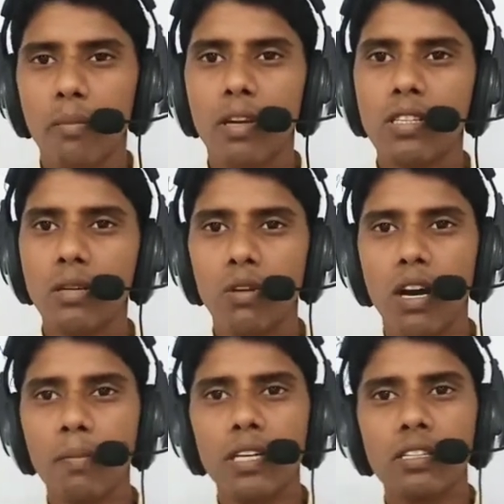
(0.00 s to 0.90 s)
भाई सब
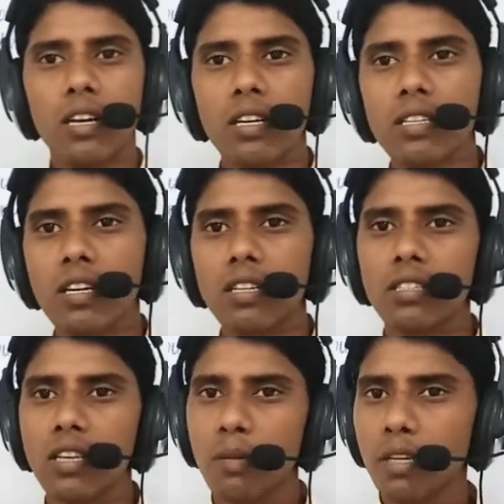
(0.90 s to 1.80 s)
वहाँ भी ये सारी की सारी
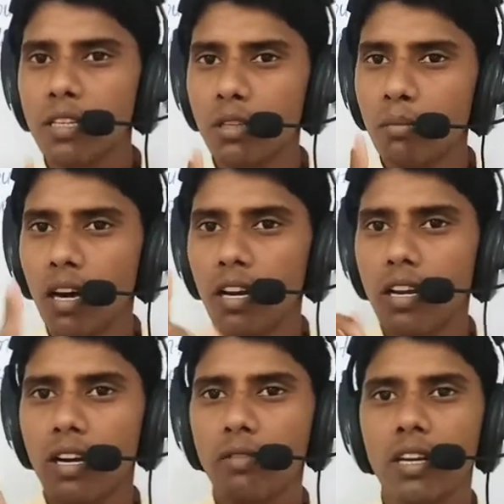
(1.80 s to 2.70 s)
चीज़ें आपके साथ में मार
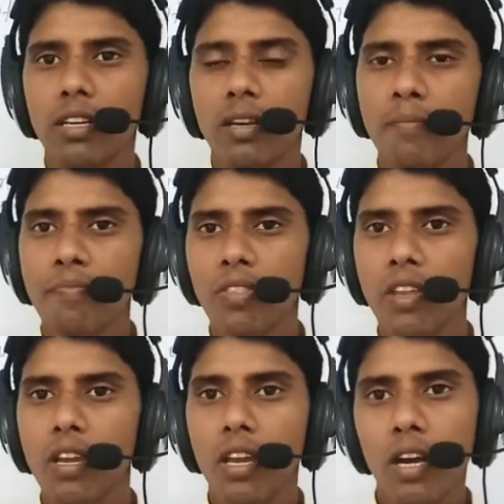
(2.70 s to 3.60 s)
करने वाली हैं
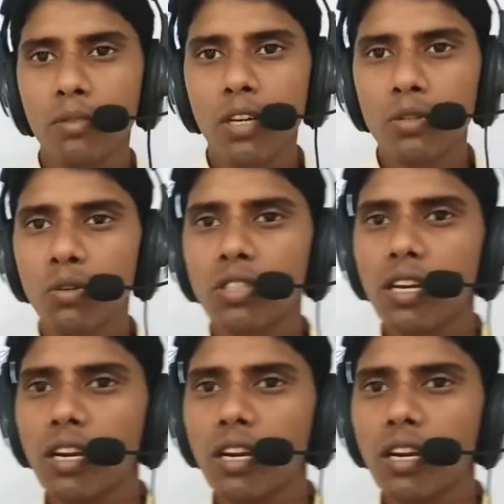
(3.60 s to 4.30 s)
अब जरा सोच के